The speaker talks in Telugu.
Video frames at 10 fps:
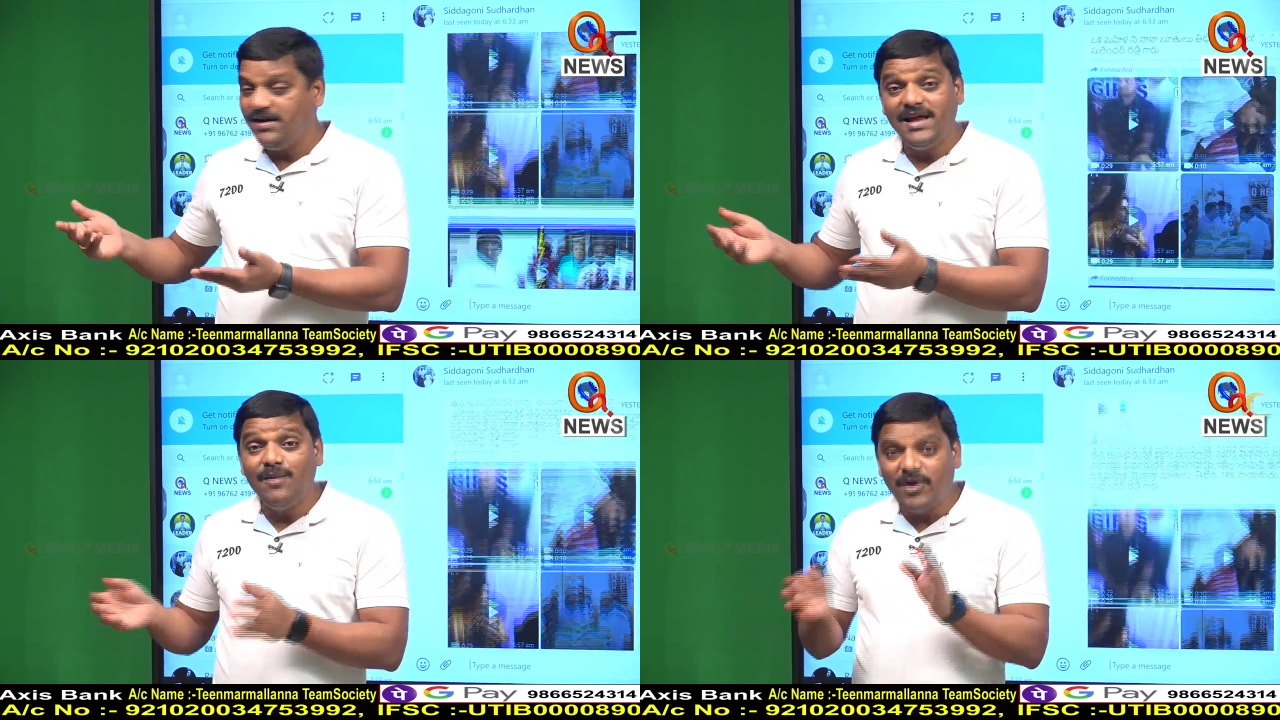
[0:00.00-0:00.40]

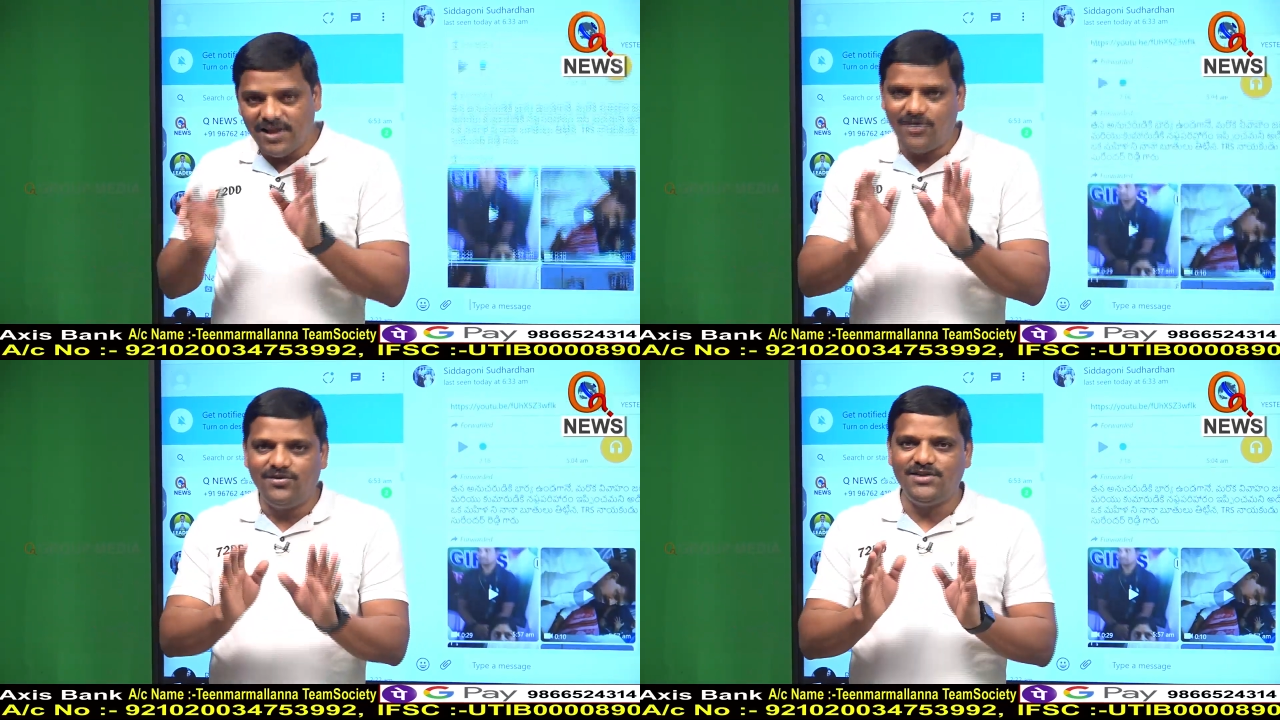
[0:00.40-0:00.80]
ఇదే
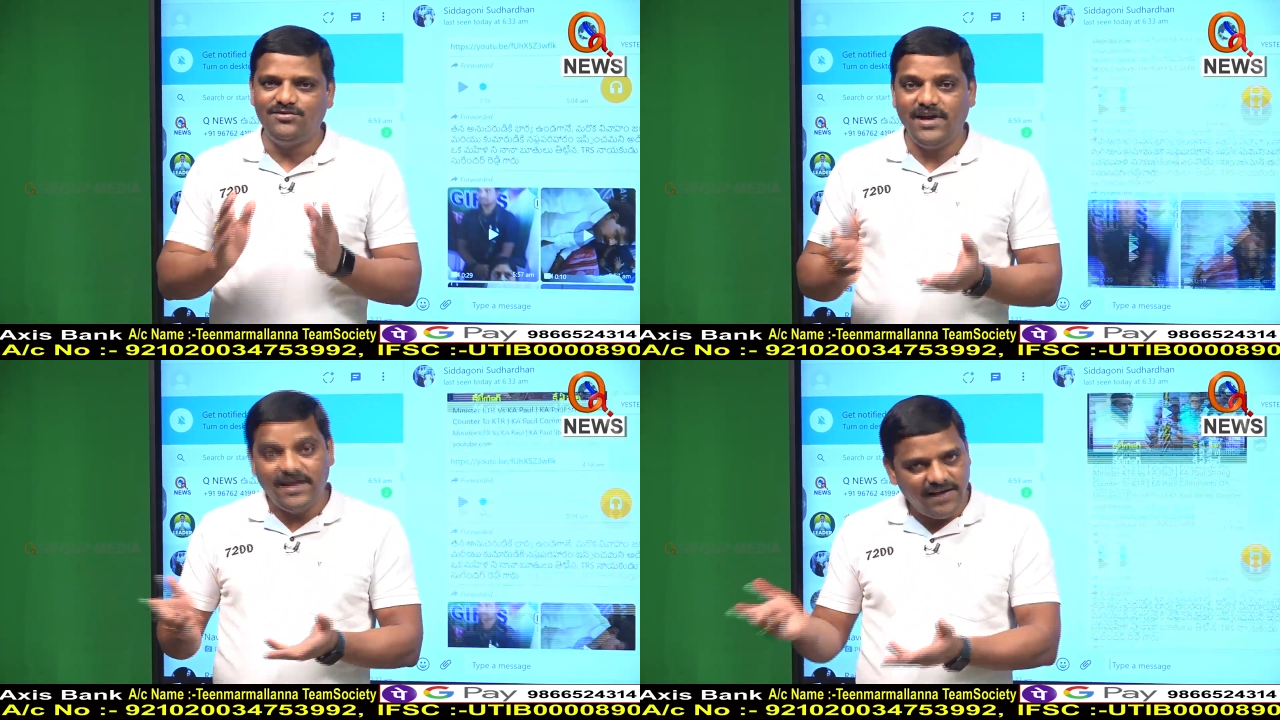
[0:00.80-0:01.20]
పదాలు ఉంటాయి
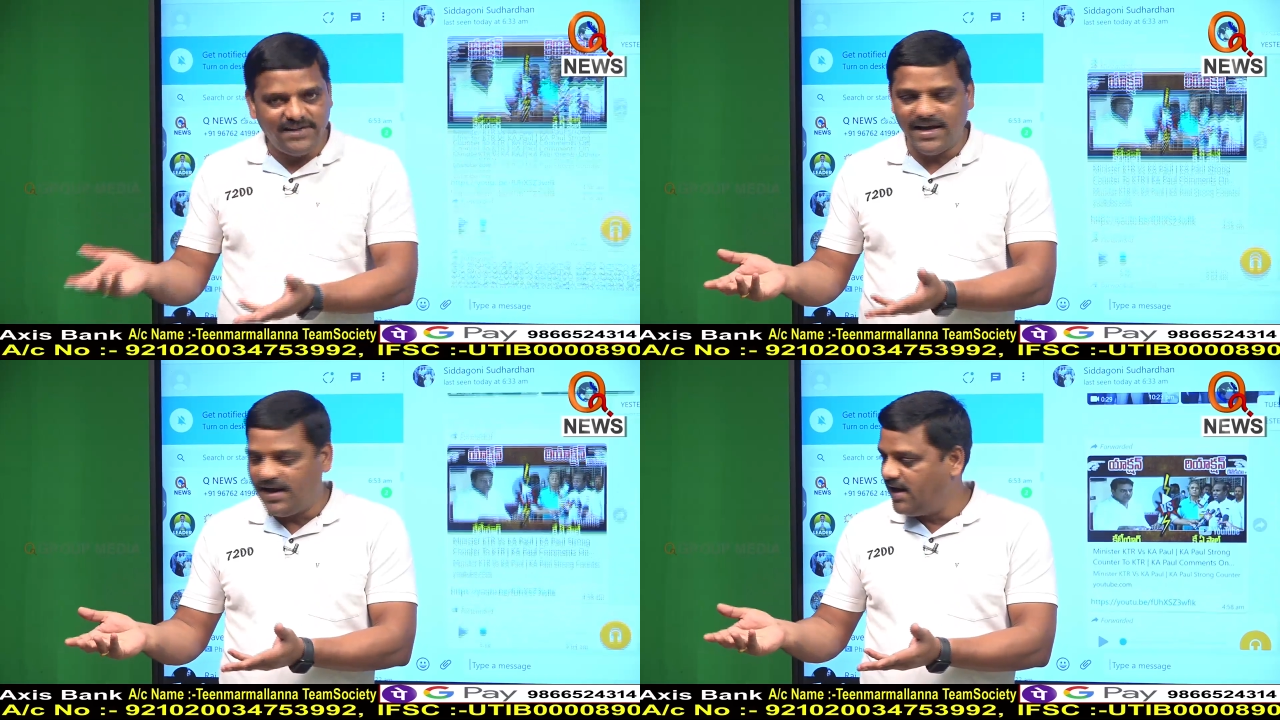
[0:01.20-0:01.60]
చూడు
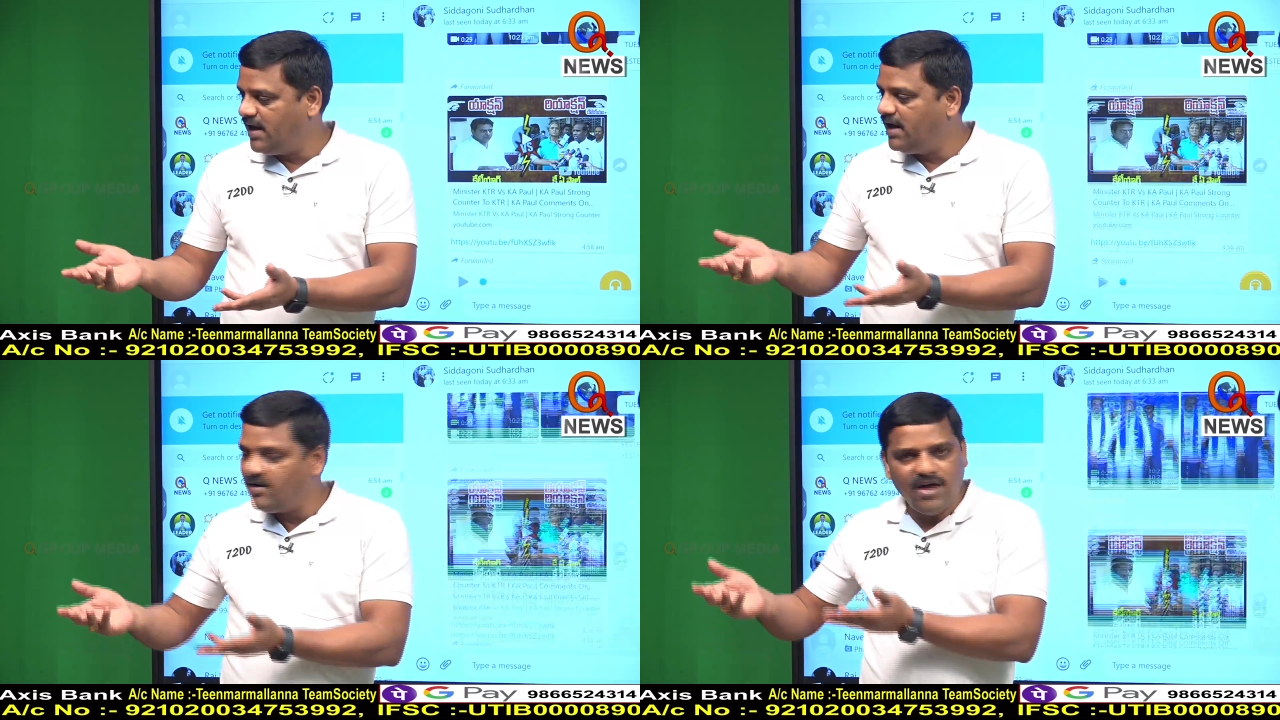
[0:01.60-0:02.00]
ఏదైతే
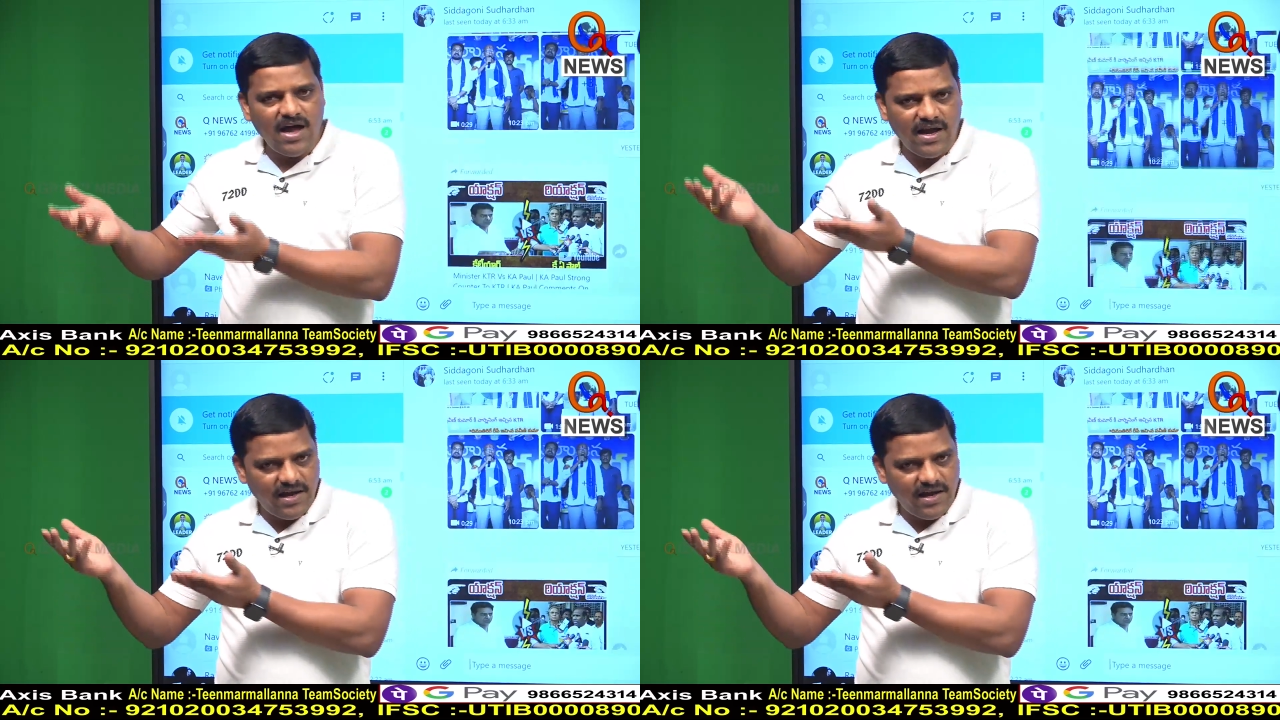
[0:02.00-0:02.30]
ఇరవై